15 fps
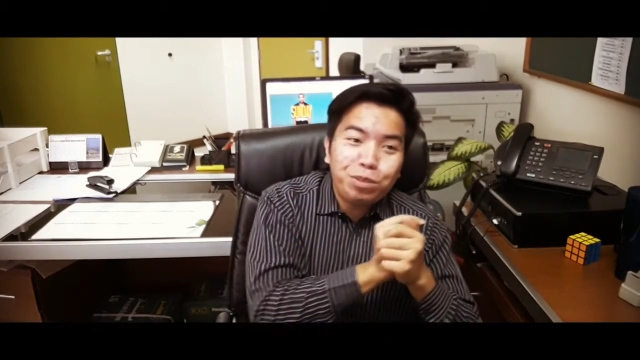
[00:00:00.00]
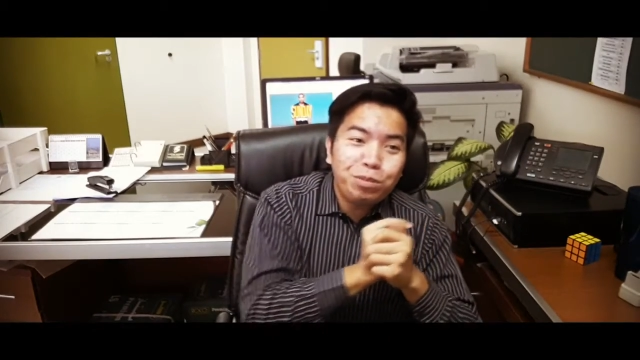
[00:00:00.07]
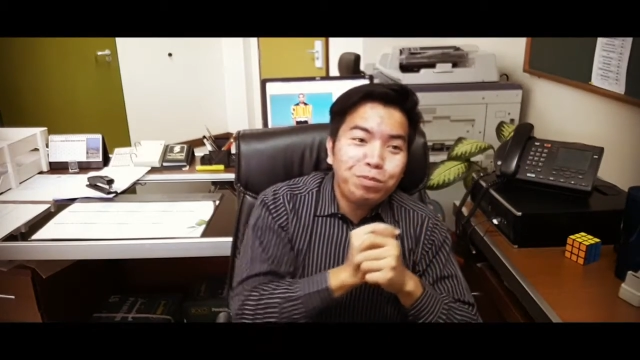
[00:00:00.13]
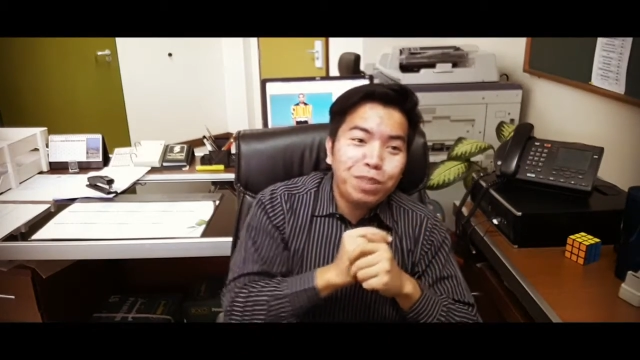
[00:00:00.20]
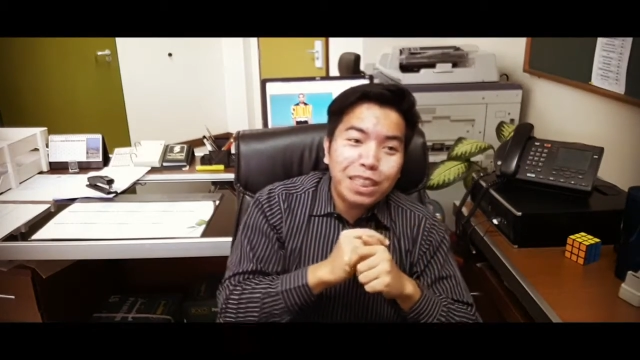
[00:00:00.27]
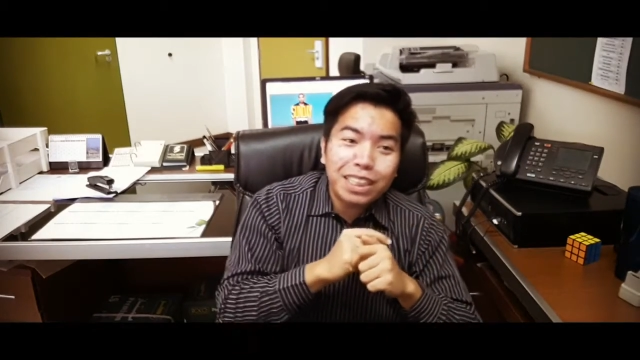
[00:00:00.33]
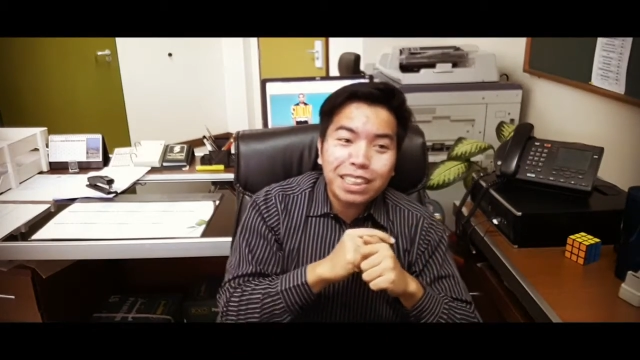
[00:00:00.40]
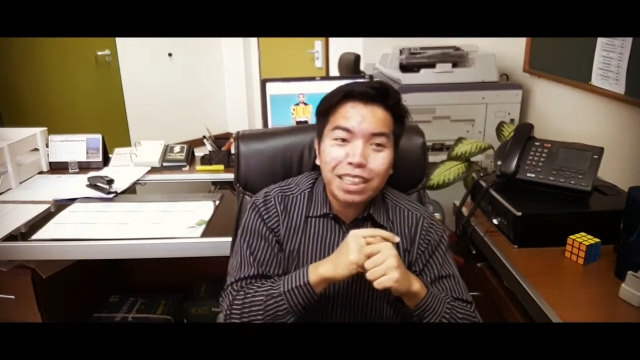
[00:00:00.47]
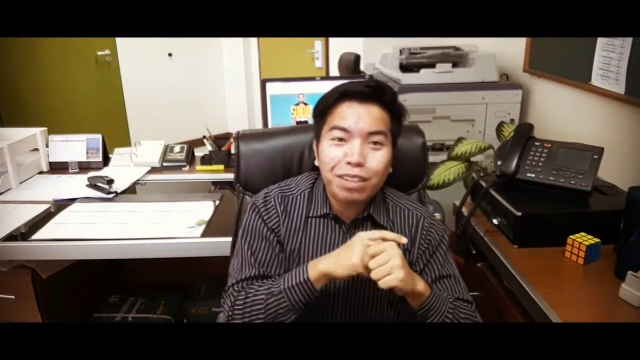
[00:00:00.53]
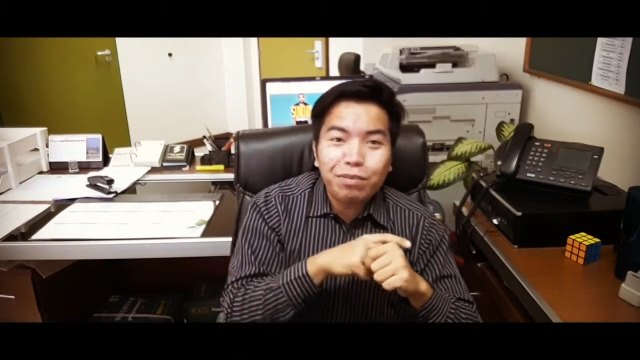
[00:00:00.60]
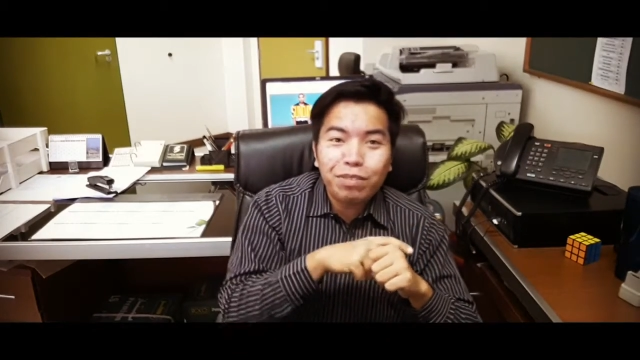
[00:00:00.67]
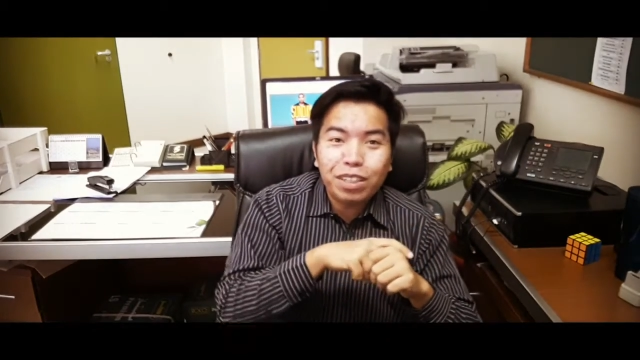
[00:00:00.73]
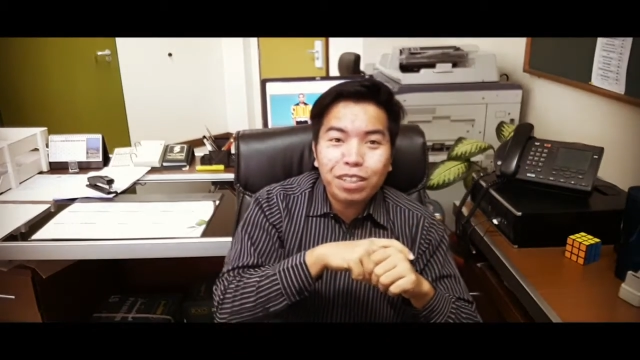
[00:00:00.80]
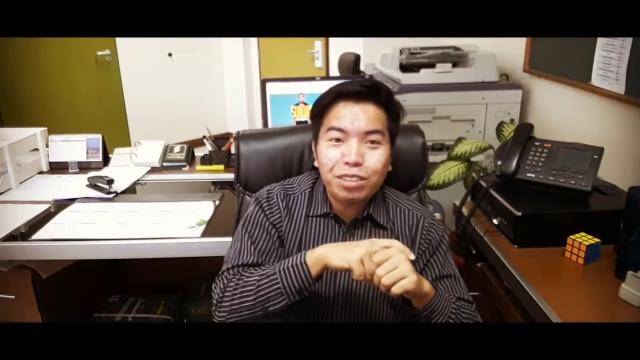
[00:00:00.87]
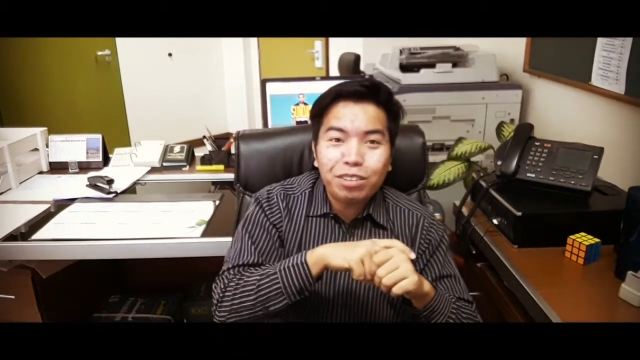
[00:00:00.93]
nung mga
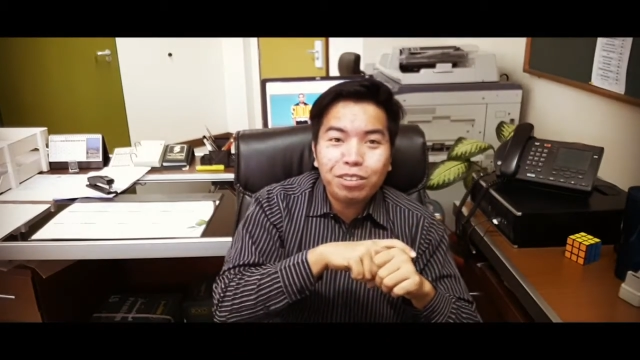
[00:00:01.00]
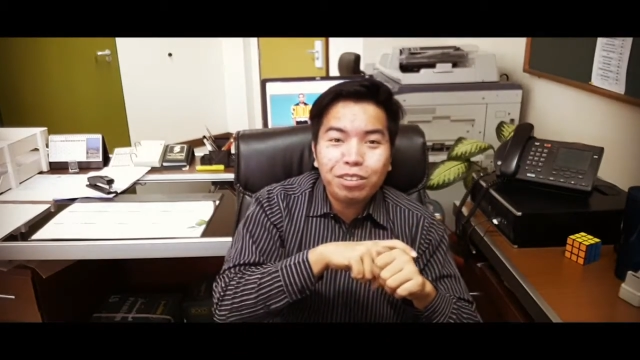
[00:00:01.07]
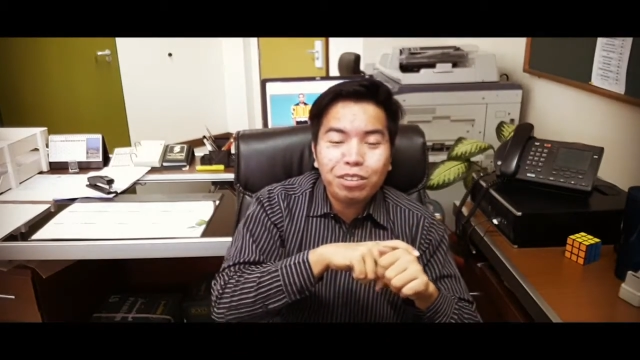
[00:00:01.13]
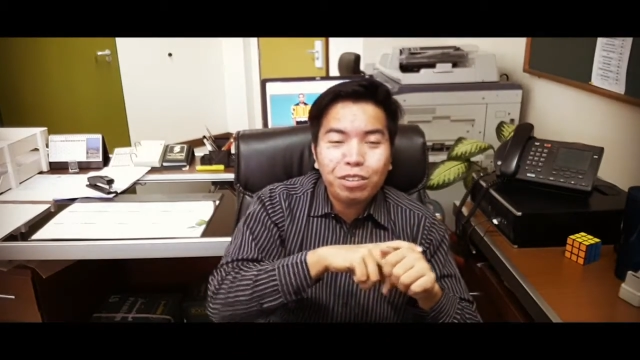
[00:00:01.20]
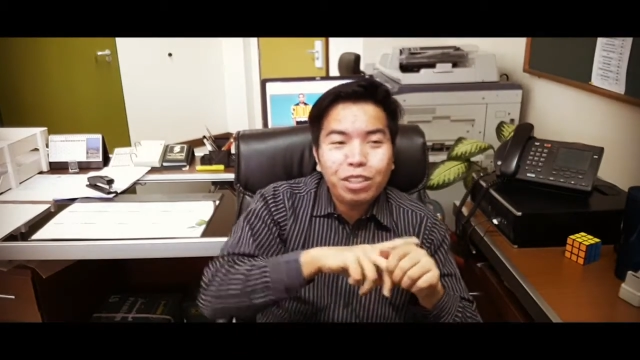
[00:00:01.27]
time na yon.